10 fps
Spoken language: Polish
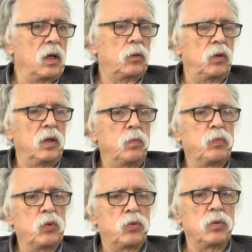na której
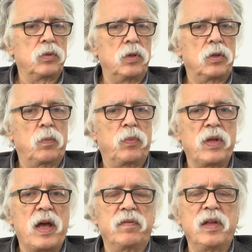Piłsudski się
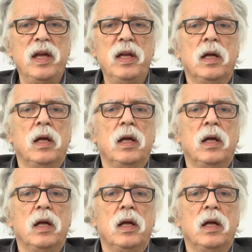pojawia.